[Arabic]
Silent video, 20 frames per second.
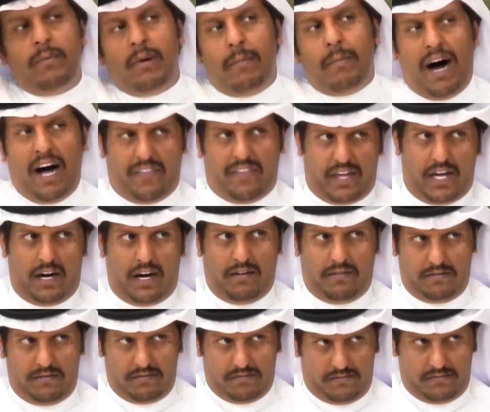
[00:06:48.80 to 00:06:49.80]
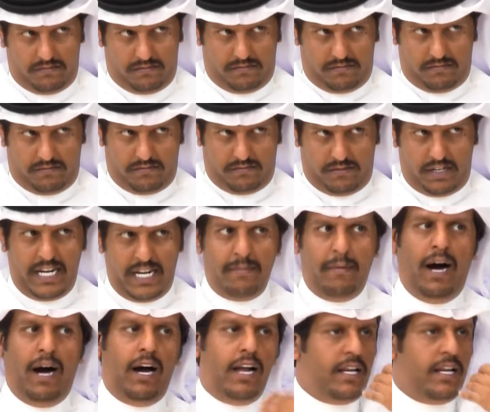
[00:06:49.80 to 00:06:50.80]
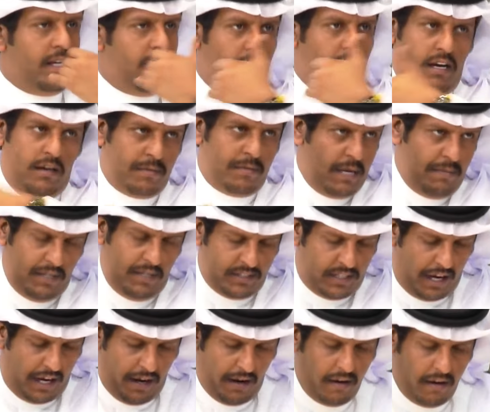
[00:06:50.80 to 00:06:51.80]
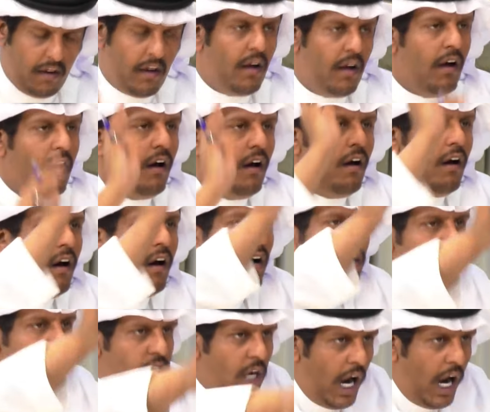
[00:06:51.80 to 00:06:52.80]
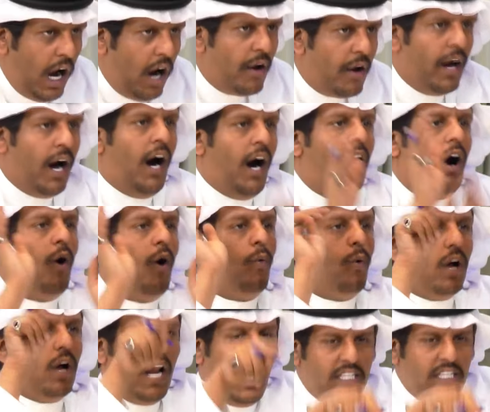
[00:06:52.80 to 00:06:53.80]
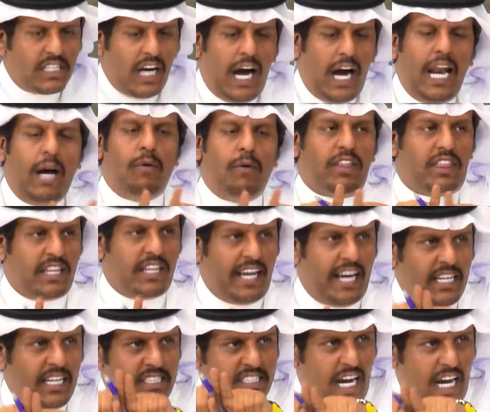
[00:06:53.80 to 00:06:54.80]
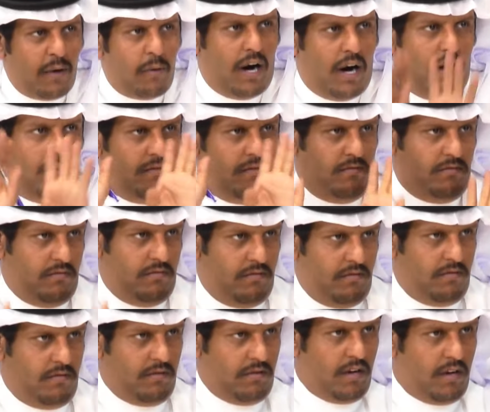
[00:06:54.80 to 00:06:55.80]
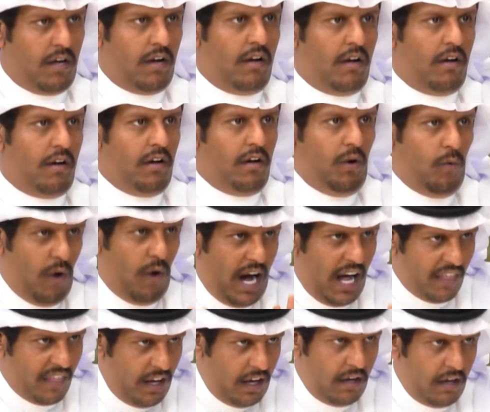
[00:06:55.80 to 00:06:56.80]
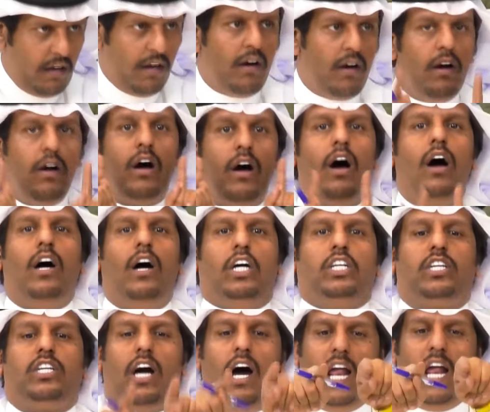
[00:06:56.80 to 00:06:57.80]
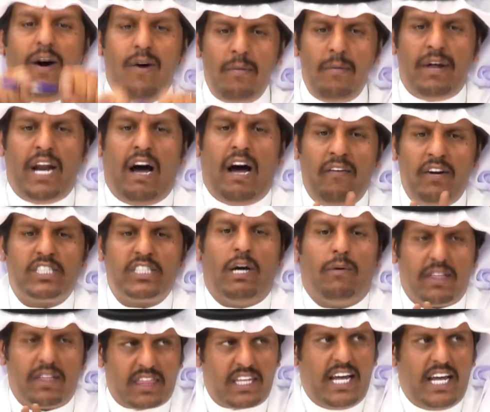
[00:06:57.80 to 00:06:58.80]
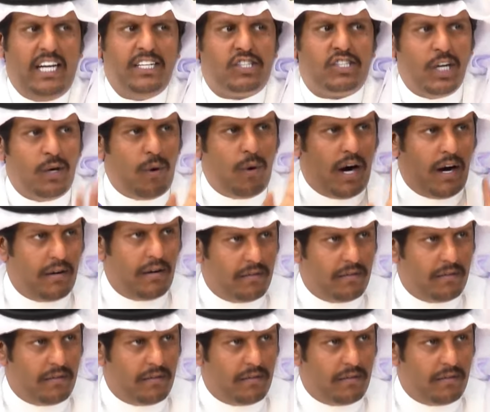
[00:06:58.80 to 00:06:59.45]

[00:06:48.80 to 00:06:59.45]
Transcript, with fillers: الماضيه اللي ما اللي مهيب عندنا جونا ولا زالوا اثنين سوا واضح ادخلوا المنافسه واثنين سوا